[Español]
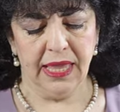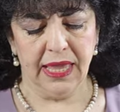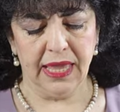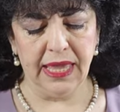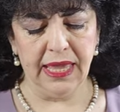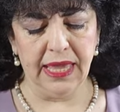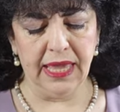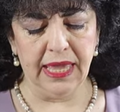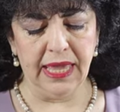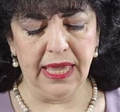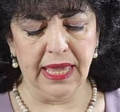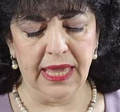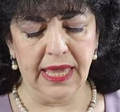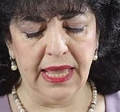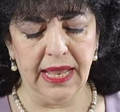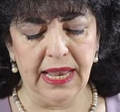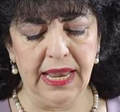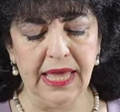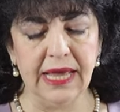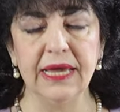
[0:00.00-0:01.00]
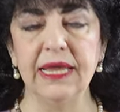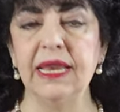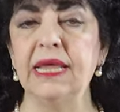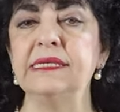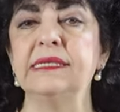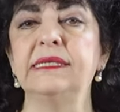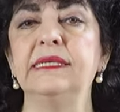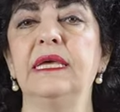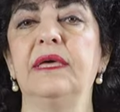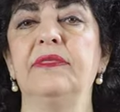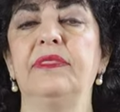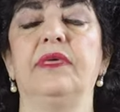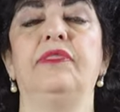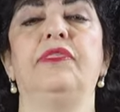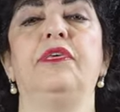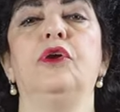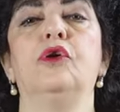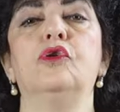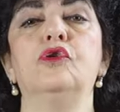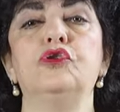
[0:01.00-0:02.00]
Eh, la gracia de
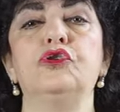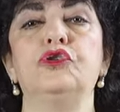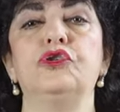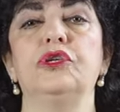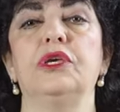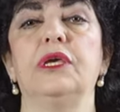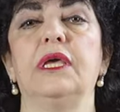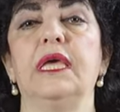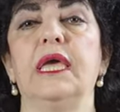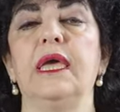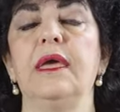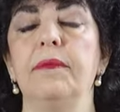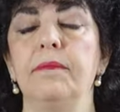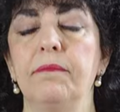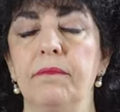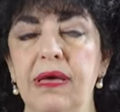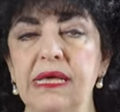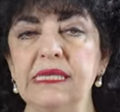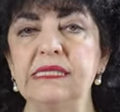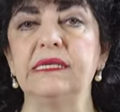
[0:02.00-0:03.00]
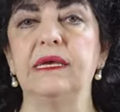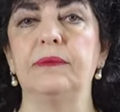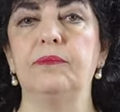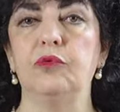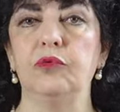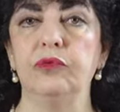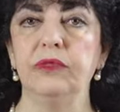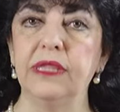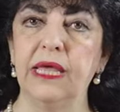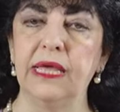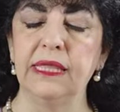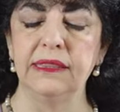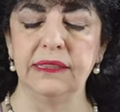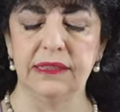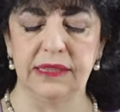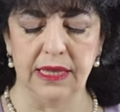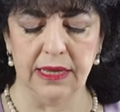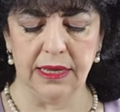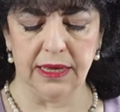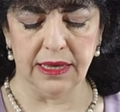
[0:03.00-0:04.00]
Dios es más
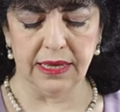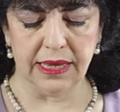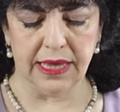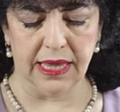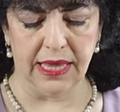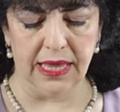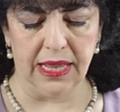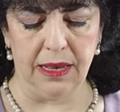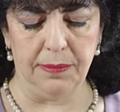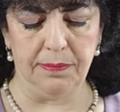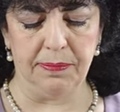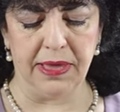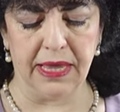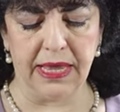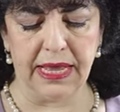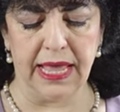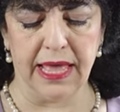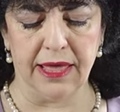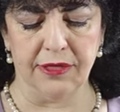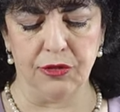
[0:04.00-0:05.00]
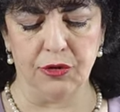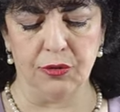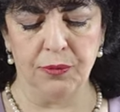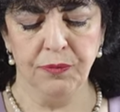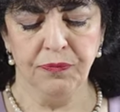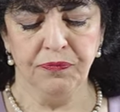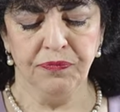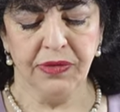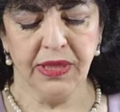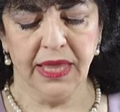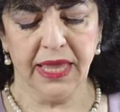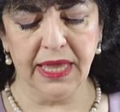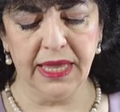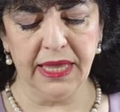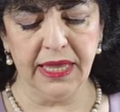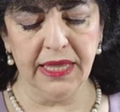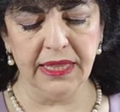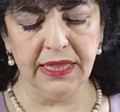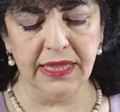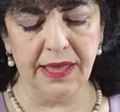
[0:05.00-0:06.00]
abundante que el pecado.
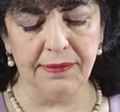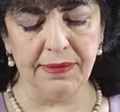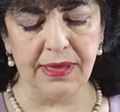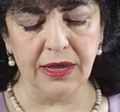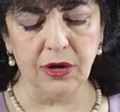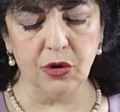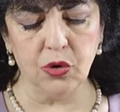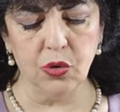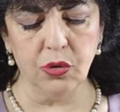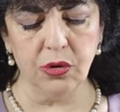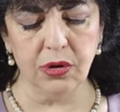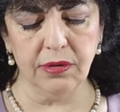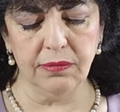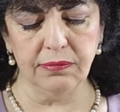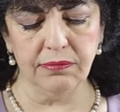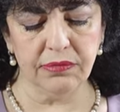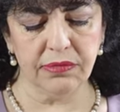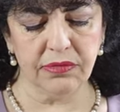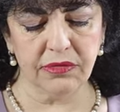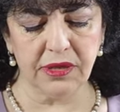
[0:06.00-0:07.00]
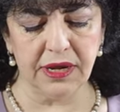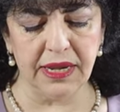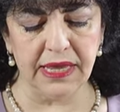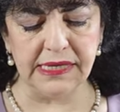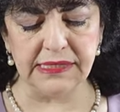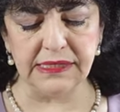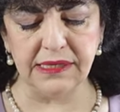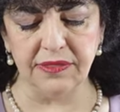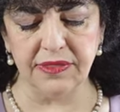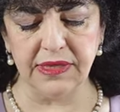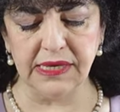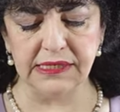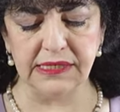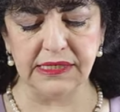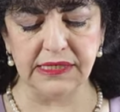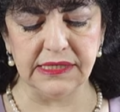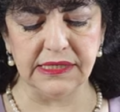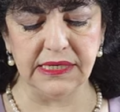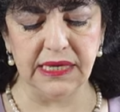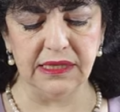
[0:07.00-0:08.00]
En Habacuc 3,
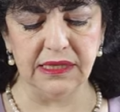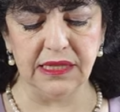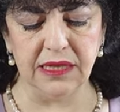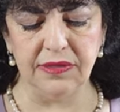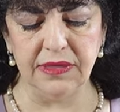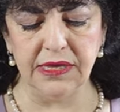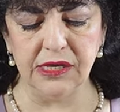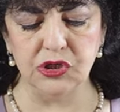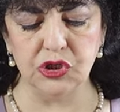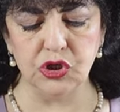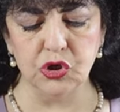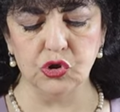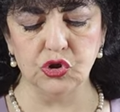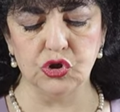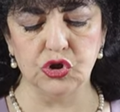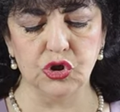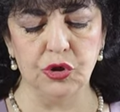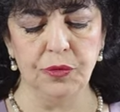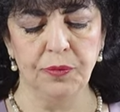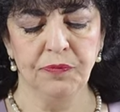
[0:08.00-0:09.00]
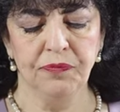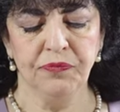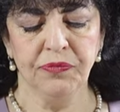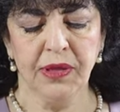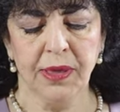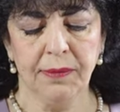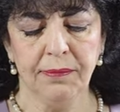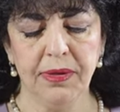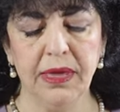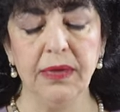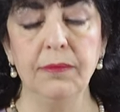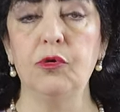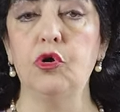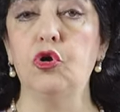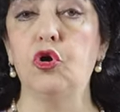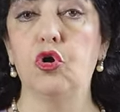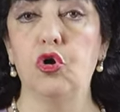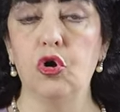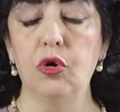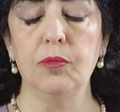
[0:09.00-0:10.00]
17 y 18
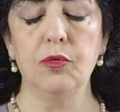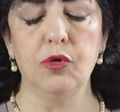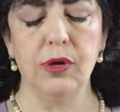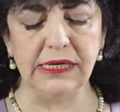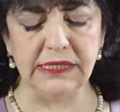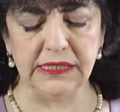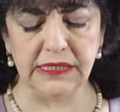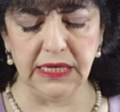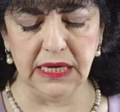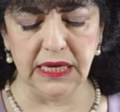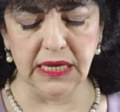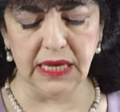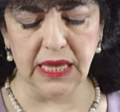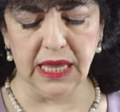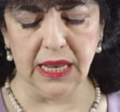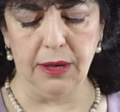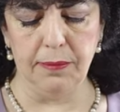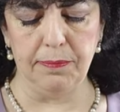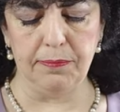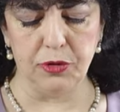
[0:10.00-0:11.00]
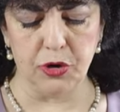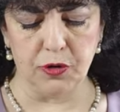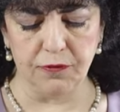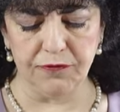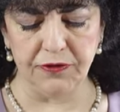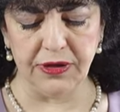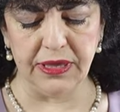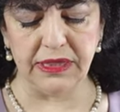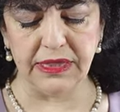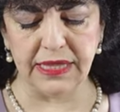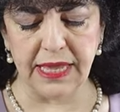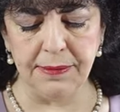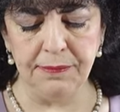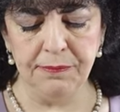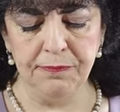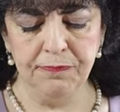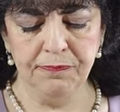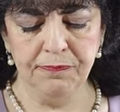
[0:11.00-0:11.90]
vemos cómo allí el profeta,